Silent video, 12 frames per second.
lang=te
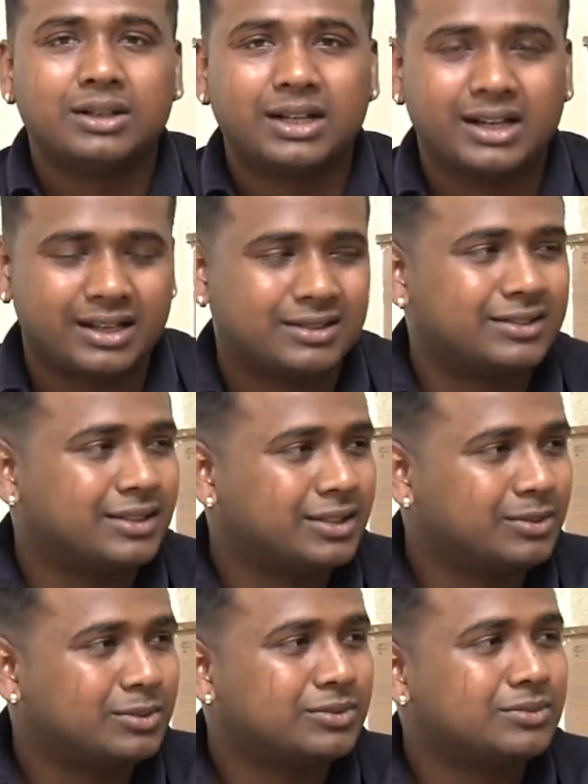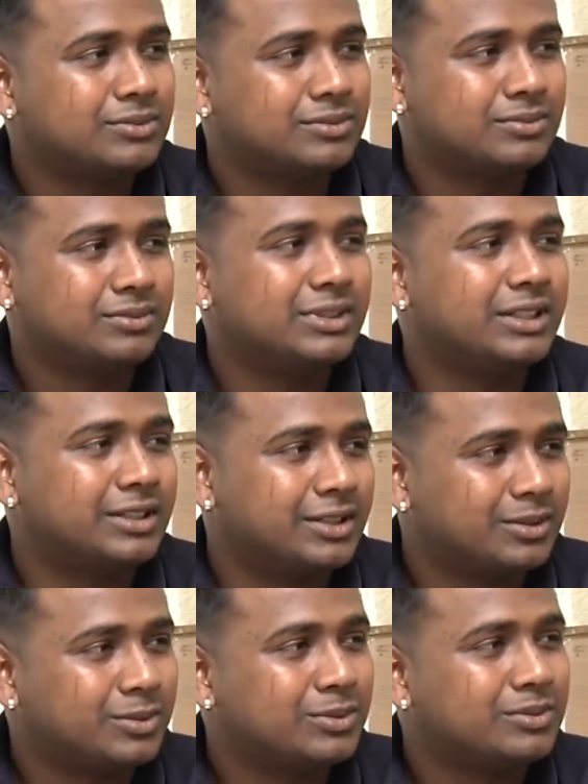హరాస్ చేయడము
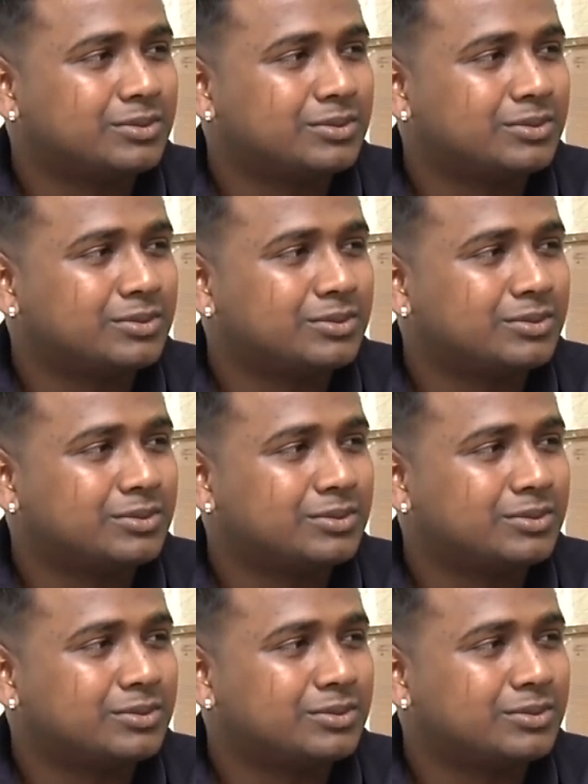తిట్టడము